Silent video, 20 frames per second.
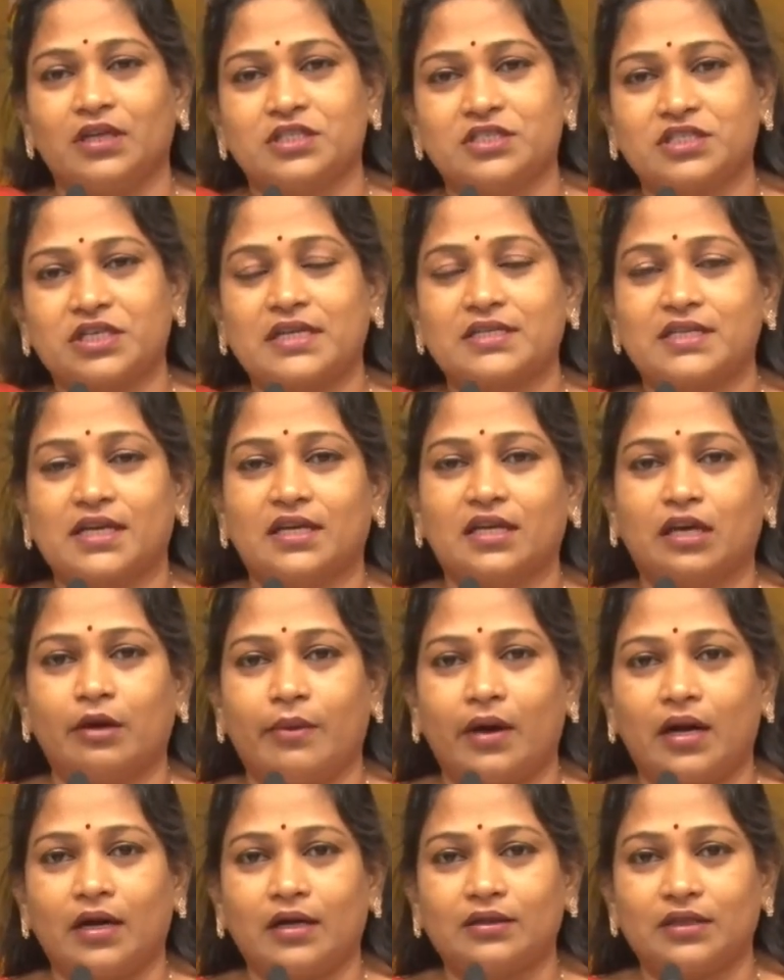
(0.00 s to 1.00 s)

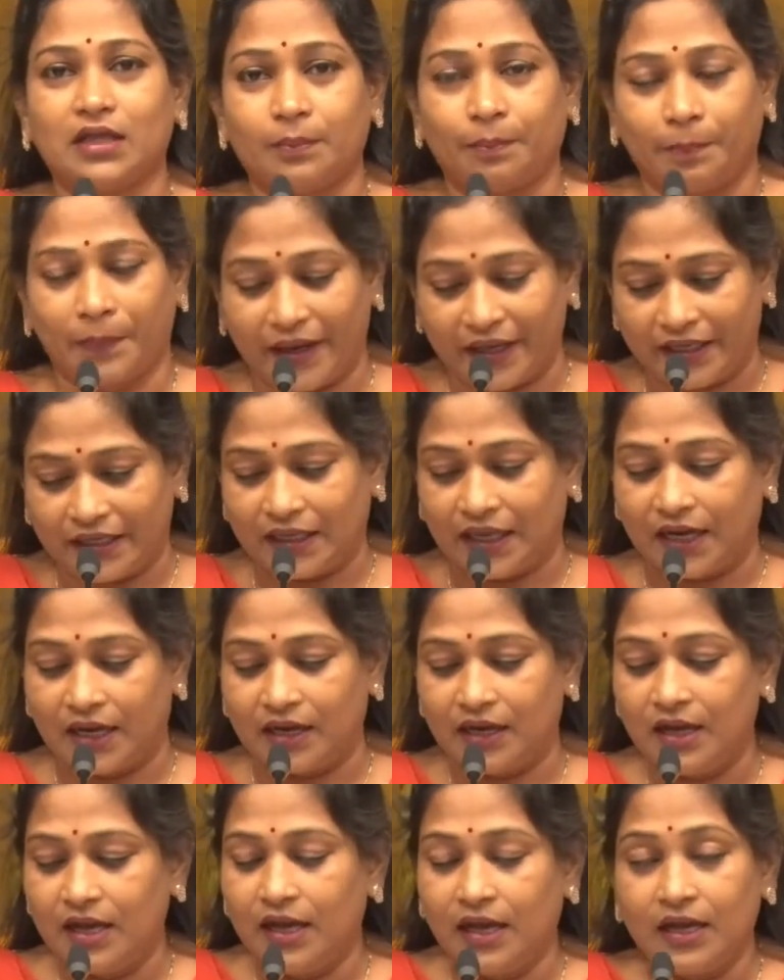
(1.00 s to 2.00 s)
ఇష్టానుసారంగా మాట్లాడతారు పైగా
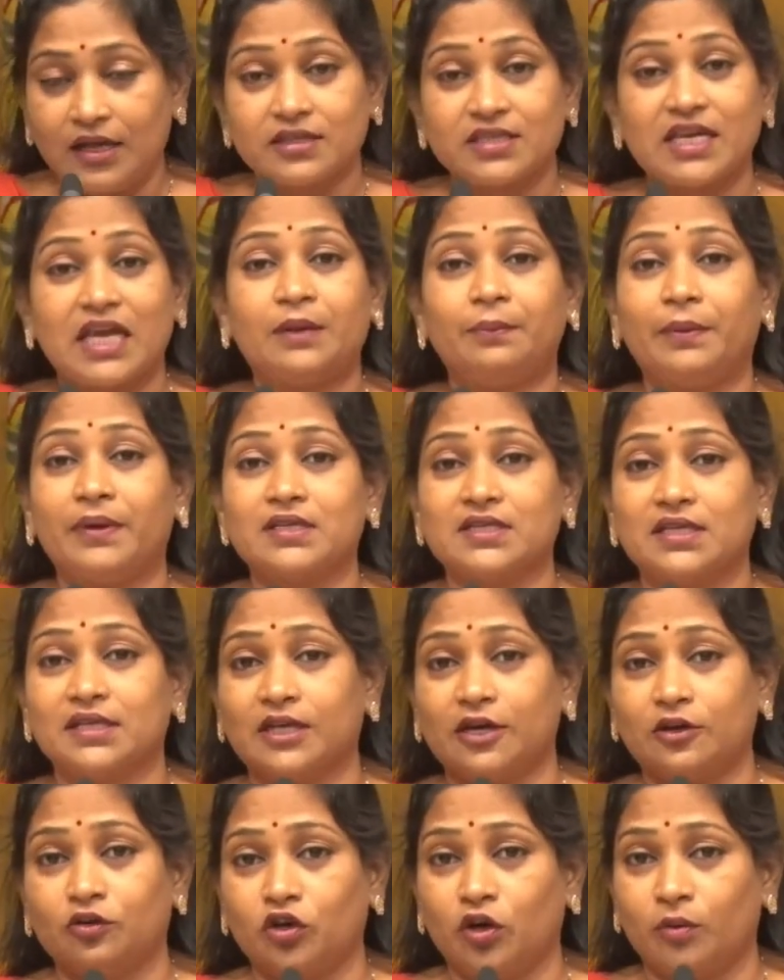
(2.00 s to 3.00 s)

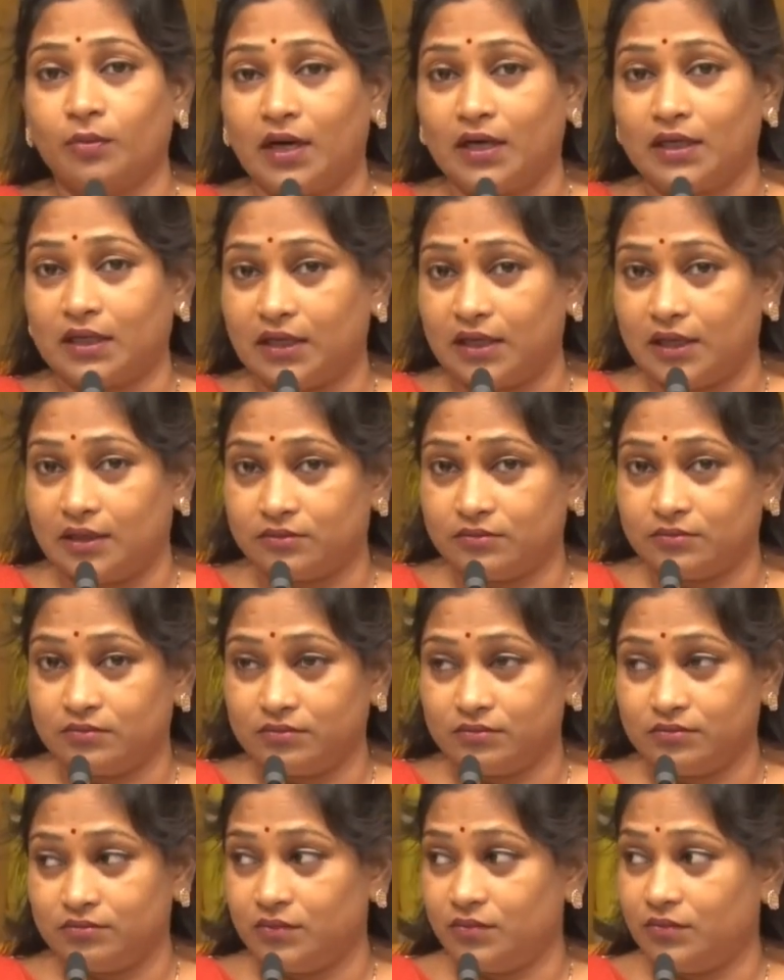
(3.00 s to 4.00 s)
చైర్పర్సన్ గారు ఇంకో మాట అన్నారు
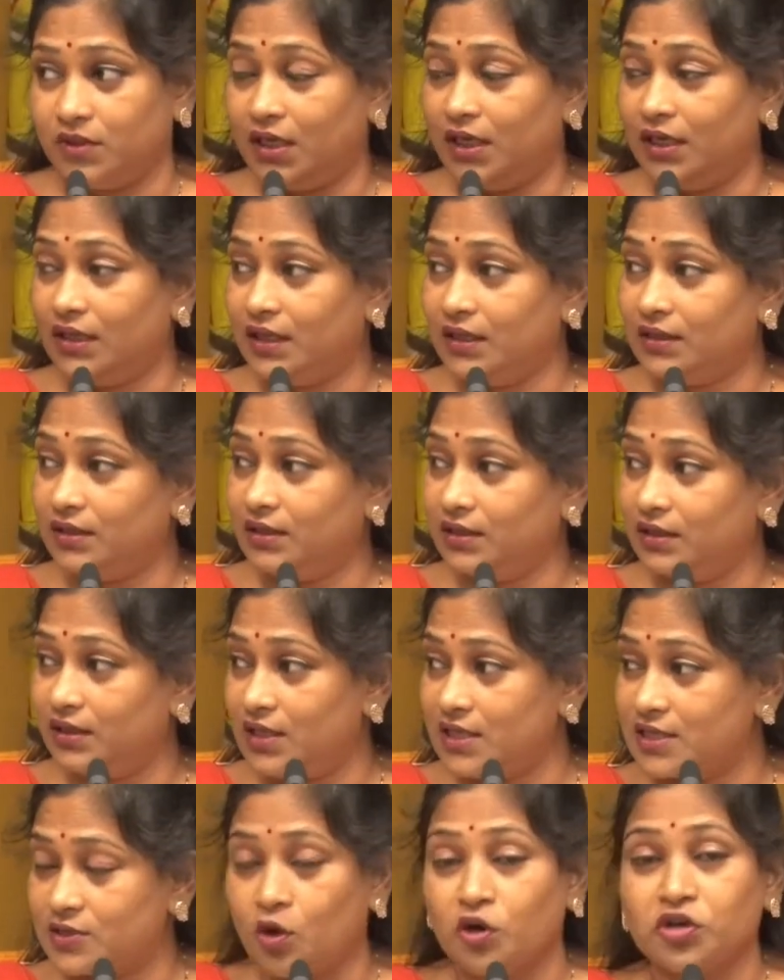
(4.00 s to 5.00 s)
ఏంటది
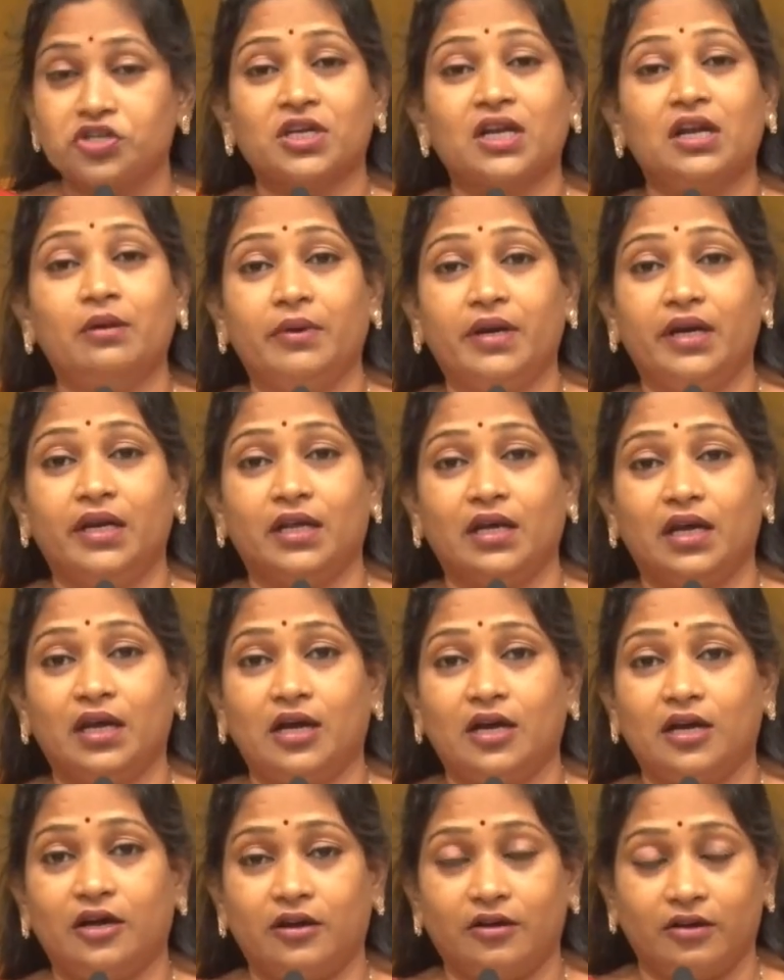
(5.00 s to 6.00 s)
సోషల్ మీడియా
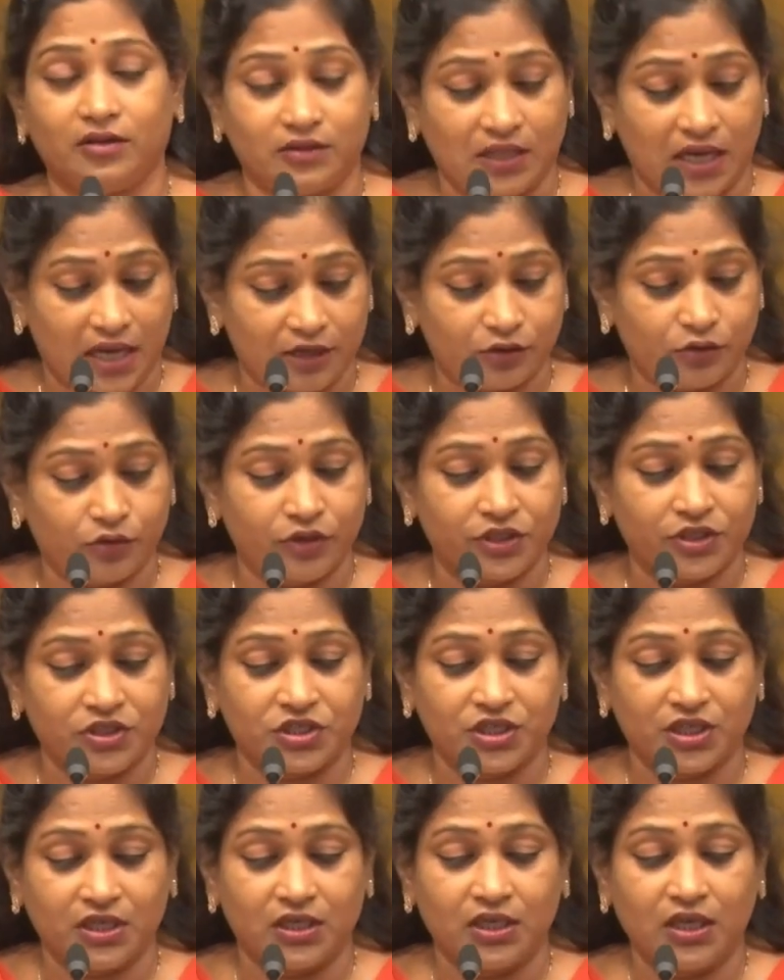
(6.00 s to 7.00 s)
దాని
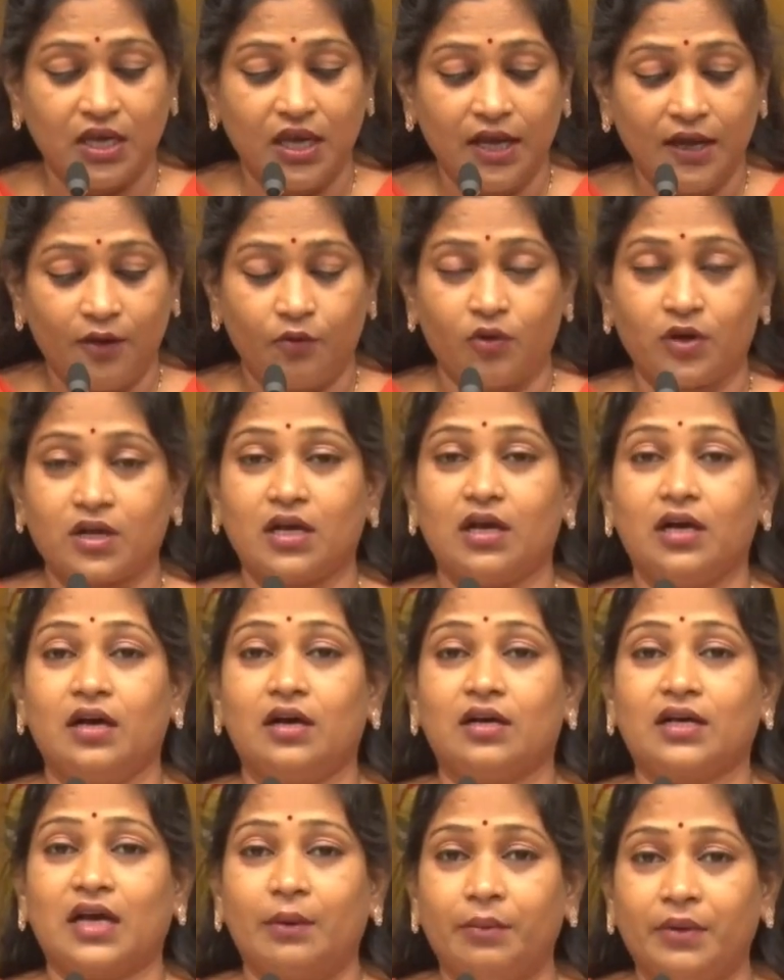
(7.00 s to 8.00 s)
గురించి ఒక
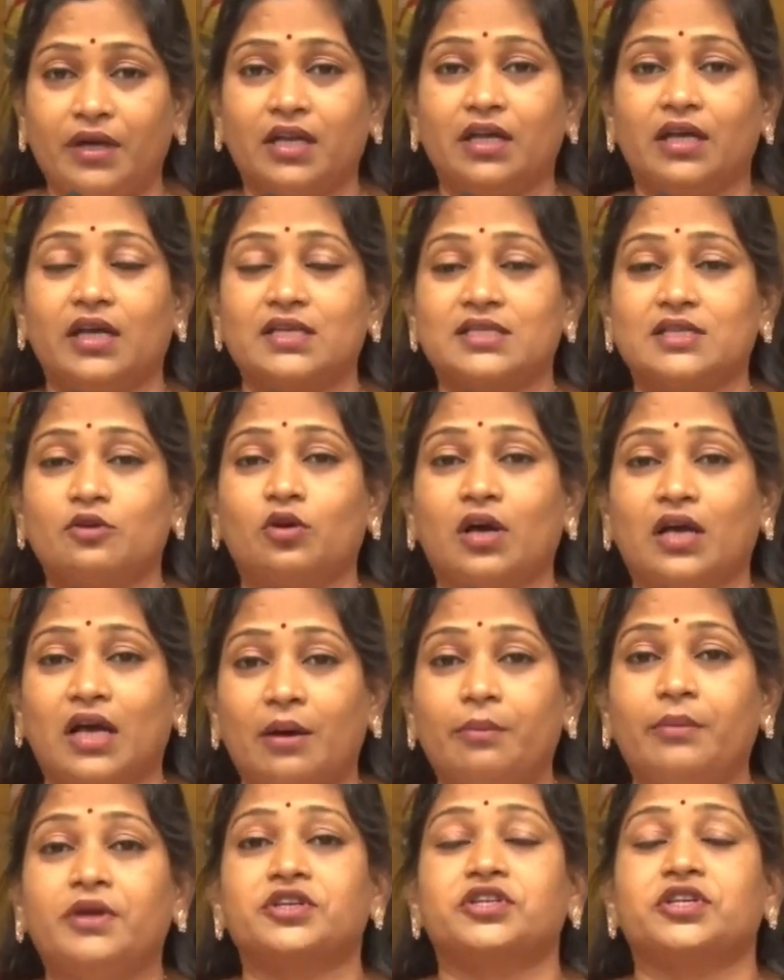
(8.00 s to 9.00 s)
కమిటీ వేసి ఒక
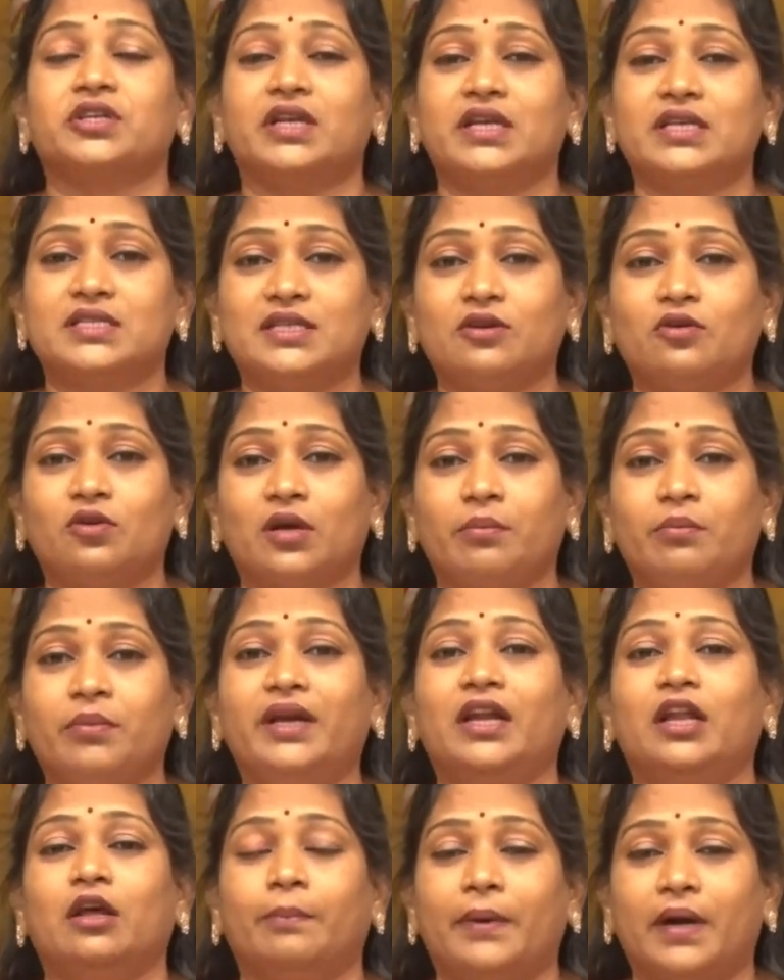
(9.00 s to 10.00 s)
కమిషన్ వేసి ఒక
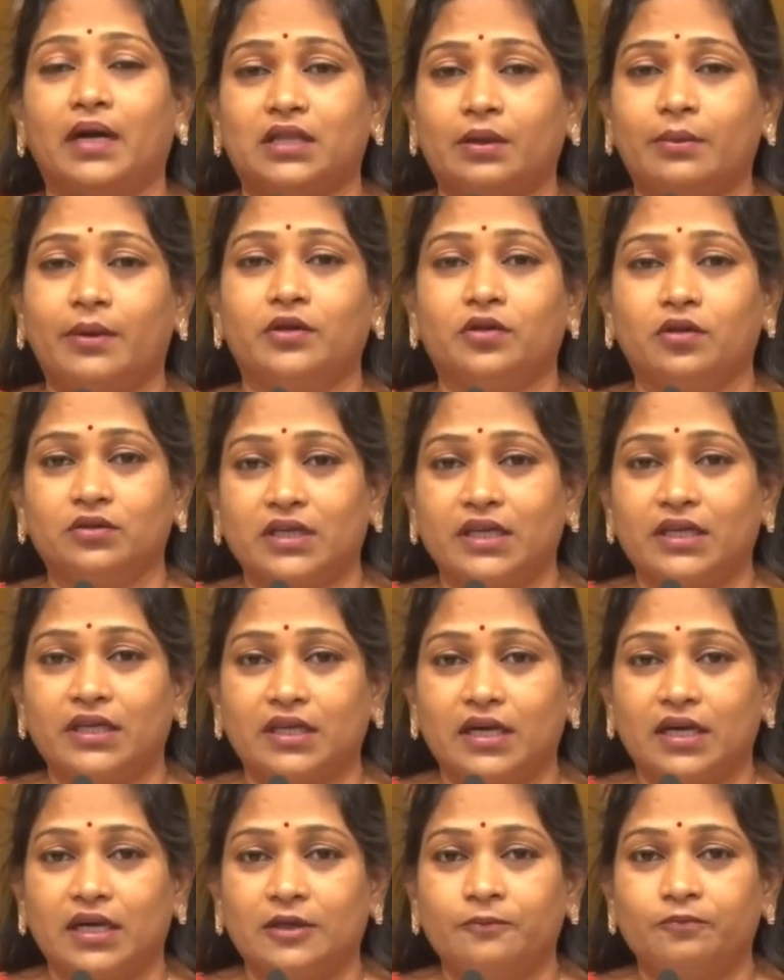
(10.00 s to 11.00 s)
మీటింగ్ పెడతాం ఐదో
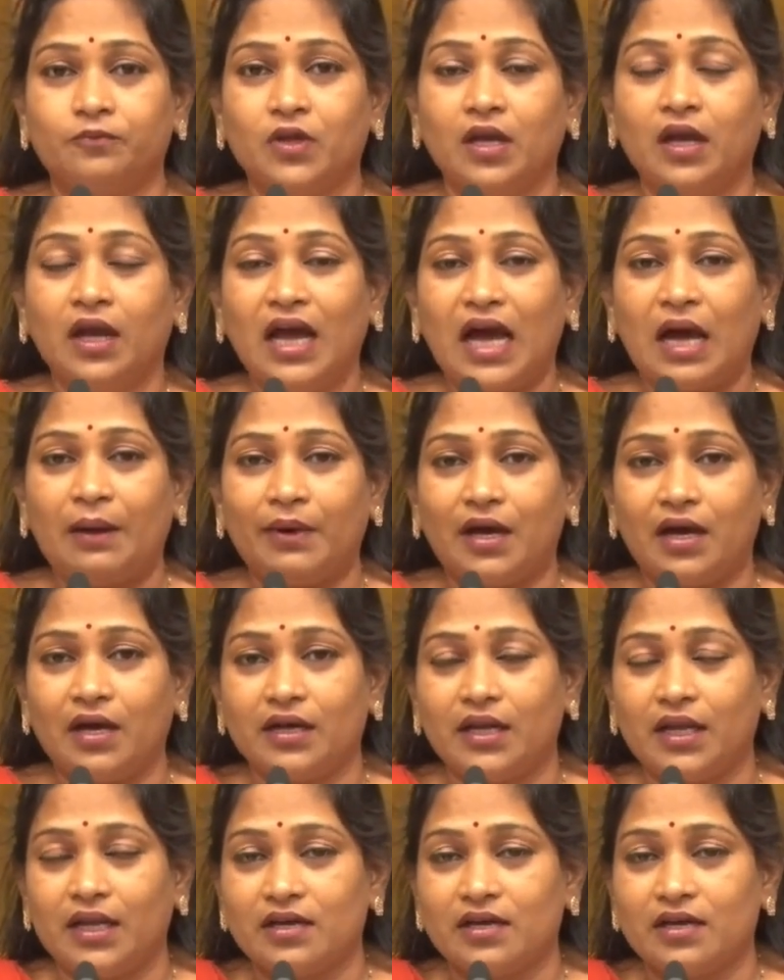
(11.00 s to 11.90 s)
తారీఖునని అమ్మా